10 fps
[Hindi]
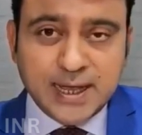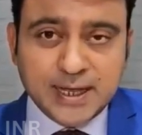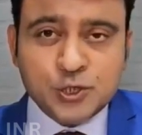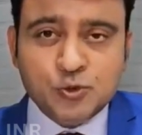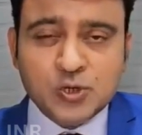
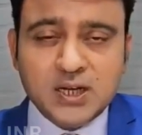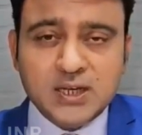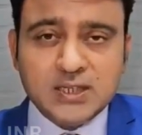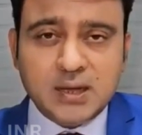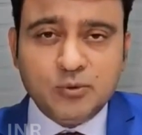एज़ यूजल
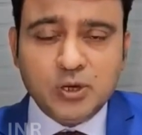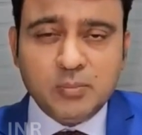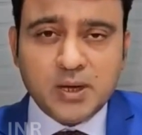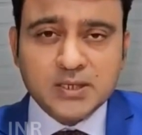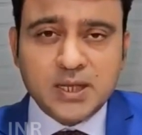इल्ज़ाम
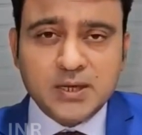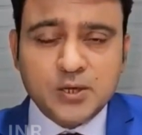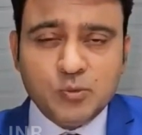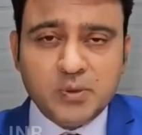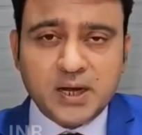उन्होंने पाकिस्तान
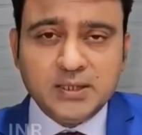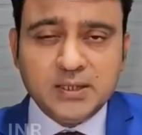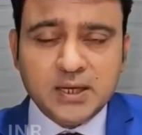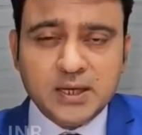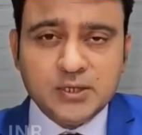के ऊपर आयद
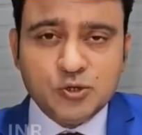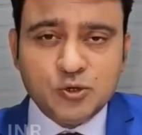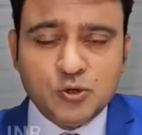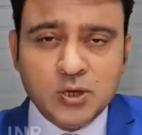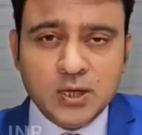किया है
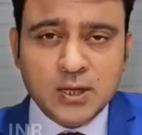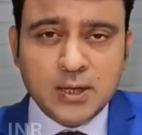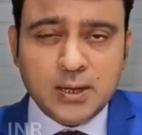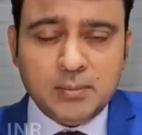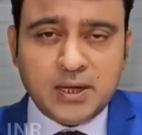जो
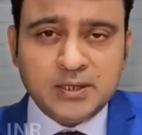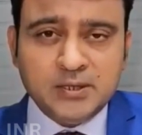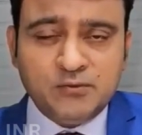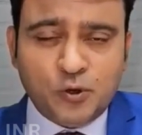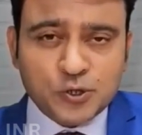
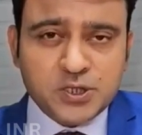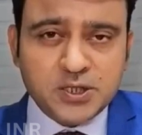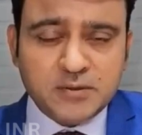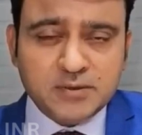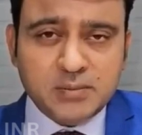भारतीय फ़ौज
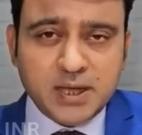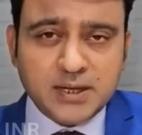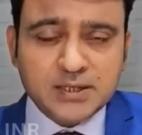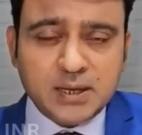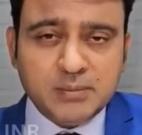की तरफ से
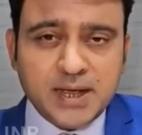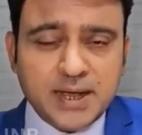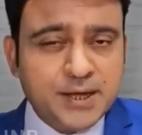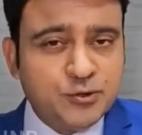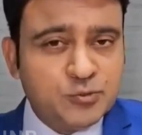बयान सामने
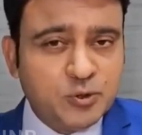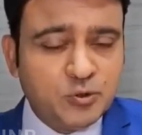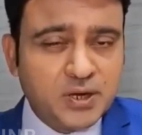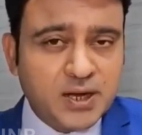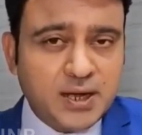आया है उसमें
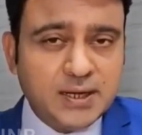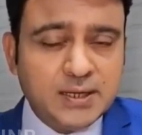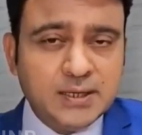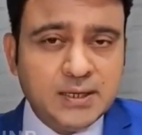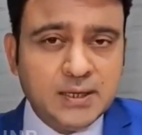उन्होंने कहा
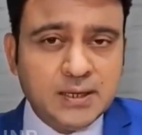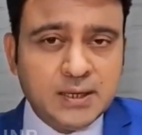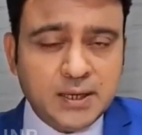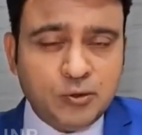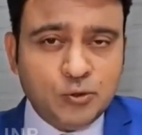है
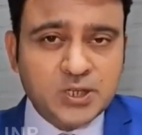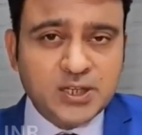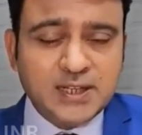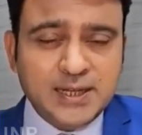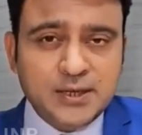कि दो
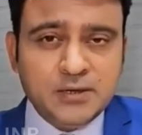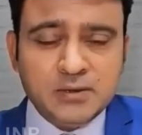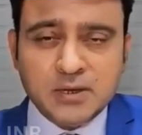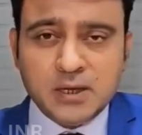से तीन